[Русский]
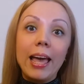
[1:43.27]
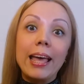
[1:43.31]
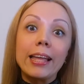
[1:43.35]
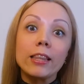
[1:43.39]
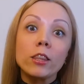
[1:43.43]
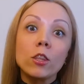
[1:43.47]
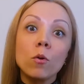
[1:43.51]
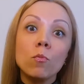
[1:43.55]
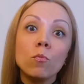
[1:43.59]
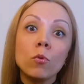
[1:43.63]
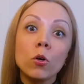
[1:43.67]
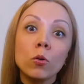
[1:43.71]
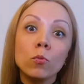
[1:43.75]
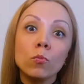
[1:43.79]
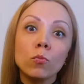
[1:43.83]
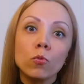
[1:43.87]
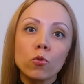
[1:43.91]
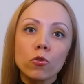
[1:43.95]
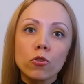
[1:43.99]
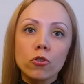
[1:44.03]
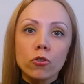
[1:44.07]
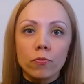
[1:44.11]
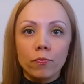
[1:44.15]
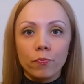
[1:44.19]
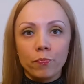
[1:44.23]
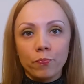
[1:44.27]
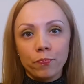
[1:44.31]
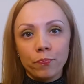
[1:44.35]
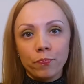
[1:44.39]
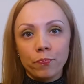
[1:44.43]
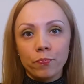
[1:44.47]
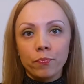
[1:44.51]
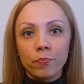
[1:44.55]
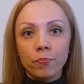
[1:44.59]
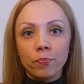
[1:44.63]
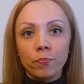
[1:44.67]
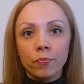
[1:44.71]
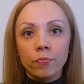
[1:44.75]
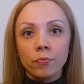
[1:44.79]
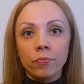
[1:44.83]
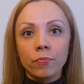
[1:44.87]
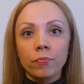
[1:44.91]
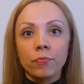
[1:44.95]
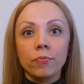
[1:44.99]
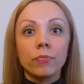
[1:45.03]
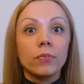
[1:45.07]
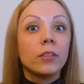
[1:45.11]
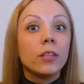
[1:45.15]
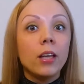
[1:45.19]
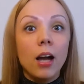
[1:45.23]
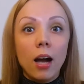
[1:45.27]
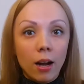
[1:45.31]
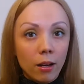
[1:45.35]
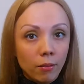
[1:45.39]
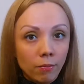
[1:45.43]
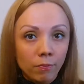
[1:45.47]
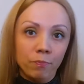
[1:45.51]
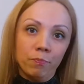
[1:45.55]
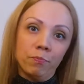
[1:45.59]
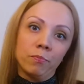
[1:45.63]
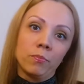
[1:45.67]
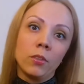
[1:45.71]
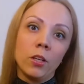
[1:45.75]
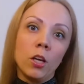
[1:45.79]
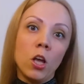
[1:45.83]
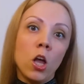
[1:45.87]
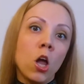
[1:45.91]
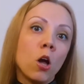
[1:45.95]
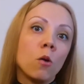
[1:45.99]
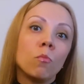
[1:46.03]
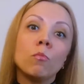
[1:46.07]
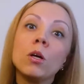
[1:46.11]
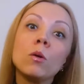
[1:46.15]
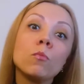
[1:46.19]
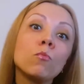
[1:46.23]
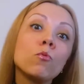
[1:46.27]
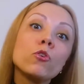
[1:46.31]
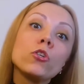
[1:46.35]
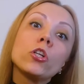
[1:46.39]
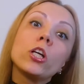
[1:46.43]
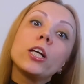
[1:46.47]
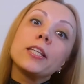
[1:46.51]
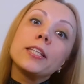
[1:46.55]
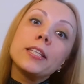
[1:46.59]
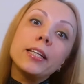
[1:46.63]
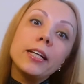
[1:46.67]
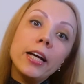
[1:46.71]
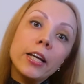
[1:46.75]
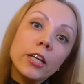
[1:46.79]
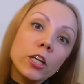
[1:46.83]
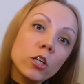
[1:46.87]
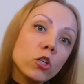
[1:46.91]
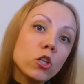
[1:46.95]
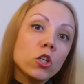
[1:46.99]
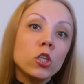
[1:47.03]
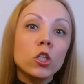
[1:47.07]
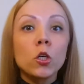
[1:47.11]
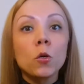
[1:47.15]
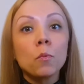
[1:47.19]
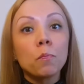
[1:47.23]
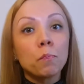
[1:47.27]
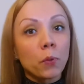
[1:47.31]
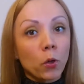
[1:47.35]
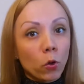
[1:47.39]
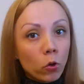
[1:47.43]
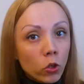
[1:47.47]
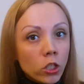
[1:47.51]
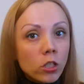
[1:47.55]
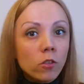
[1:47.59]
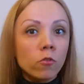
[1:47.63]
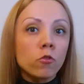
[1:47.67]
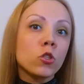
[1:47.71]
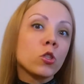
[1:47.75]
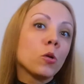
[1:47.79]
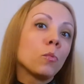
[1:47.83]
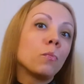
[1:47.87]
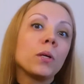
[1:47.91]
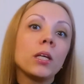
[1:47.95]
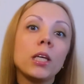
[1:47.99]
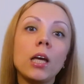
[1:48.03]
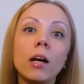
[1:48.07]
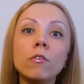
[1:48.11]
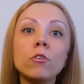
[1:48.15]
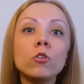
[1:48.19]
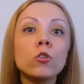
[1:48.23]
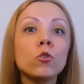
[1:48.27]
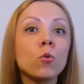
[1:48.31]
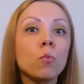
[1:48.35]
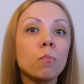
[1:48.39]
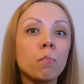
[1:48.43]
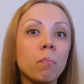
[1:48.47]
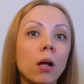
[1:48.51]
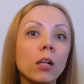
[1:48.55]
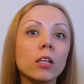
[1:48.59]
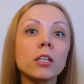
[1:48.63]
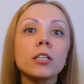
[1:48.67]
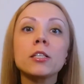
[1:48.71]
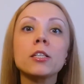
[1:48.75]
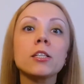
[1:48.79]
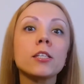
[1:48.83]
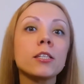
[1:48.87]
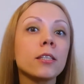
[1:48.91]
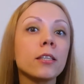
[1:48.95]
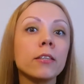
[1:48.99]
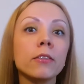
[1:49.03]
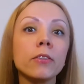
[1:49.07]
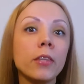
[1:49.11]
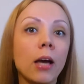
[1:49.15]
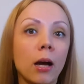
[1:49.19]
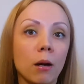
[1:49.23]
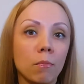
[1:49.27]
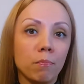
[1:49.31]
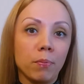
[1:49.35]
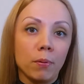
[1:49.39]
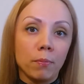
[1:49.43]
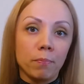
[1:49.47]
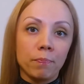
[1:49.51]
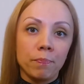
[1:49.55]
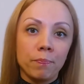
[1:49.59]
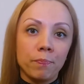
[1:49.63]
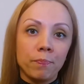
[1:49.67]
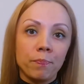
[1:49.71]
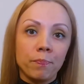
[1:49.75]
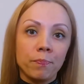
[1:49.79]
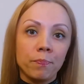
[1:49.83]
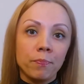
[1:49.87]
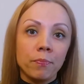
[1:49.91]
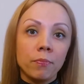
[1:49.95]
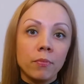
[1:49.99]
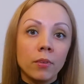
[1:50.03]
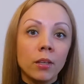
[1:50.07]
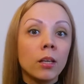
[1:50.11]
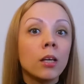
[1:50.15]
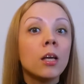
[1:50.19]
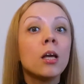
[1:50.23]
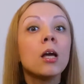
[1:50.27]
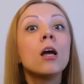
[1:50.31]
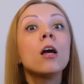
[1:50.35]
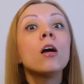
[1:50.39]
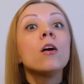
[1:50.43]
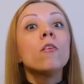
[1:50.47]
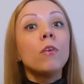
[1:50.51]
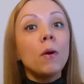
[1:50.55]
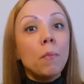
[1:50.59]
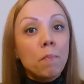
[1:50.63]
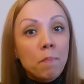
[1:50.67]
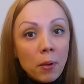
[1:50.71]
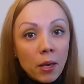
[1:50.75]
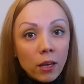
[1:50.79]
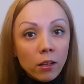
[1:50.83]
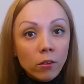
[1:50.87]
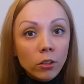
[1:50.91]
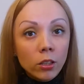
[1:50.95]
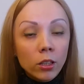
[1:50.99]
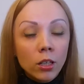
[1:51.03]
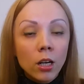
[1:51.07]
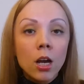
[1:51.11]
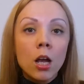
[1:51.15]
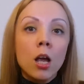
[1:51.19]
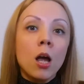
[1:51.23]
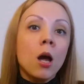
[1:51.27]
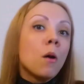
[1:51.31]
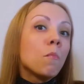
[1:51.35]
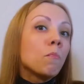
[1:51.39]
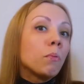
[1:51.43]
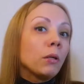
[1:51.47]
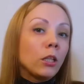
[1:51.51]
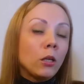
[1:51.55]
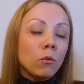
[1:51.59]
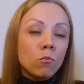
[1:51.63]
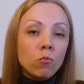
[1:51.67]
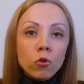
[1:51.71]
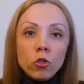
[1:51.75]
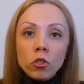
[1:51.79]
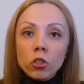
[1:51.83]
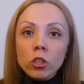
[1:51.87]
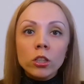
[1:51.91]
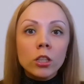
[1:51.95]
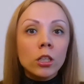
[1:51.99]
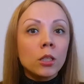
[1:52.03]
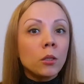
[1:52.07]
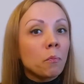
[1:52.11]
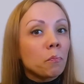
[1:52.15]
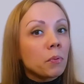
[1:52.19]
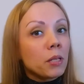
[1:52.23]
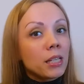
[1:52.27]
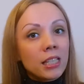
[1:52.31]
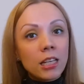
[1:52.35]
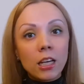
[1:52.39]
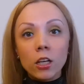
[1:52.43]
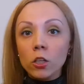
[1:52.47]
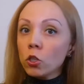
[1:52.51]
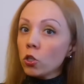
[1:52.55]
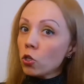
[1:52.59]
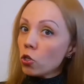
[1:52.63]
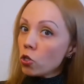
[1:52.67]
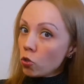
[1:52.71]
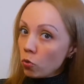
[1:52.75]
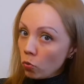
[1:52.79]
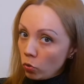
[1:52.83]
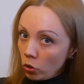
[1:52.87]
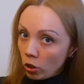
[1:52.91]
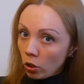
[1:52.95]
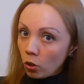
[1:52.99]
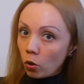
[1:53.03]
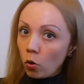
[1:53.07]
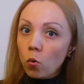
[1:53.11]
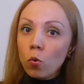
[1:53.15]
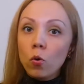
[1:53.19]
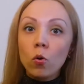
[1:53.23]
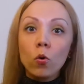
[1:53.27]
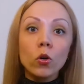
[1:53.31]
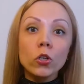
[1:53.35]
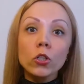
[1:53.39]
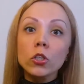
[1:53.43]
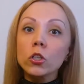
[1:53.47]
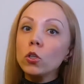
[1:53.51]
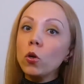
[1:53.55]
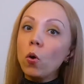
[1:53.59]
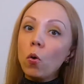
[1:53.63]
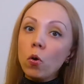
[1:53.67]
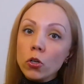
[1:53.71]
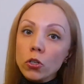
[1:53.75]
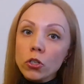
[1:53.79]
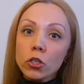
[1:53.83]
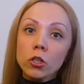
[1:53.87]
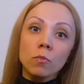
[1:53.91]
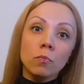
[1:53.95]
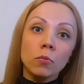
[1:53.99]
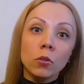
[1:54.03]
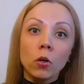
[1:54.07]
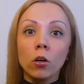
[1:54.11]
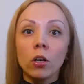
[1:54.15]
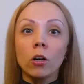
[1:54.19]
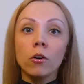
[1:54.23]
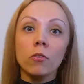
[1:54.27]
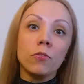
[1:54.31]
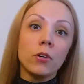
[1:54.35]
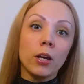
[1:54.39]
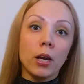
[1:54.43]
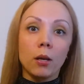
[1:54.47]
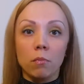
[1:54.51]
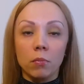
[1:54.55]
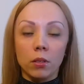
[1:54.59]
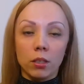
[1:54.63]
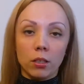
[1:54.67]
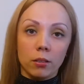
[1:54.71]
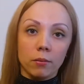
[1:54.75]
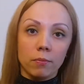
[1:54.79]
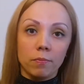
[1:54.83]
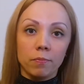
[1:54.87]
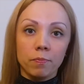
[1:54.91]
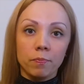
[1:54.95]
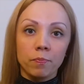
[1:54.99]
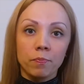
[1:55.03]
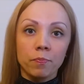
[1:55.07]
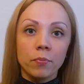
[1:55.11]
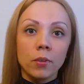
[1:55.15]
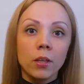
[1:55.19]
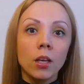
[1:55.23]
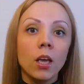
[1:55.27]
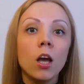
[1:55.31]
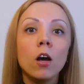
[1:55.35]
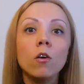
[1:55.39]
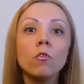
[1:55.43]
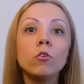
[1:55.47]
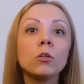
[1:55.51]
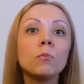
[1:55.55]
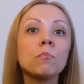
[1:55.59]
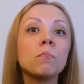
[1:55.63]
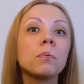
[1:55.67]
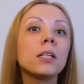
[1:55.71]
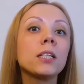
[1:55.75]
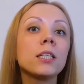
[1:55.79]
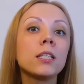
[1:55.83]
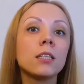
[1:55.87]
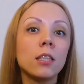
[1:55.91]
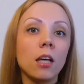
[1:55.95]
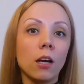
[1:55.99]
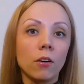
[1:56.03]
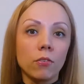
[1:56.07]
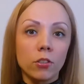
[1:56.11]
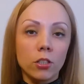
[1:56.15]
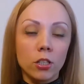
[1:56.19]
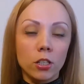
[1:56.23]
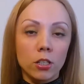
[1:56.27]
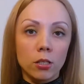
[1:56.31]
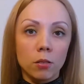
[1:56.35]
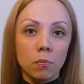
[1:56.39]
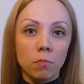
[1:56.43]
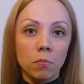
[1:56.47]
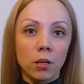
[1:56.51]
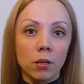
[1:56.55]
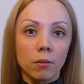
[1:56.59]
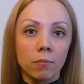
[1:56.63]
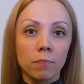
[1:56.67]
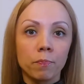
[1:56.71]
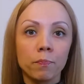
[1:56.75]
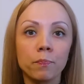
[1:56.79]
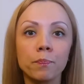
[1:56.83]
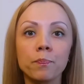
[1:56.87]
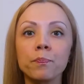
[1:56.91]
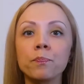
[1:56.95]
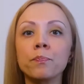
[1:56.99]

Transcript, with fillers: Это мой муж. Да, мой муж категорически против, чтобы я выступала со стендапом. Во-первых, потому что на написание шуток уходит очень много времени. Вот представьте себе.